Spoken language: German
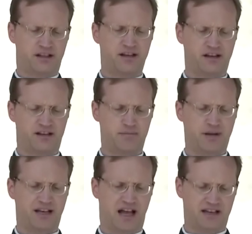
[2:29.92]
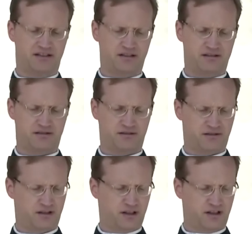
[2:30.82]
Die Kirche begleitet,
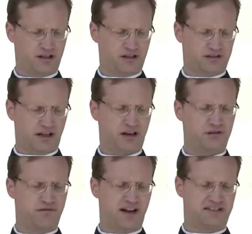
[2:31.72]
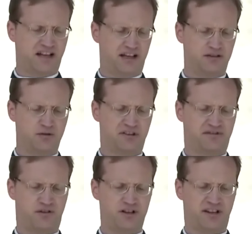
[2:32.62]
darauf weist
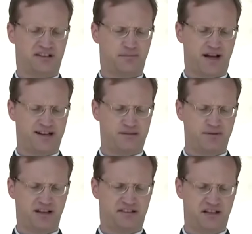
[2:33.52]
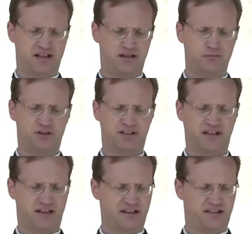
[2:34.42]
eindrucksvoll das Beispiel der seligen Mutter
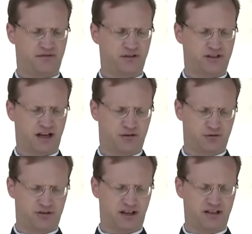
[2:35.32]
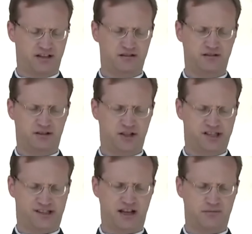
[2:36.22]
Teresa von Kalkutta hin, die
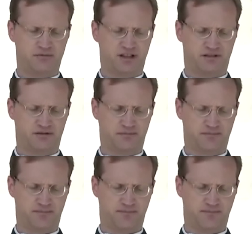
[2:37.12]
Sterbenden.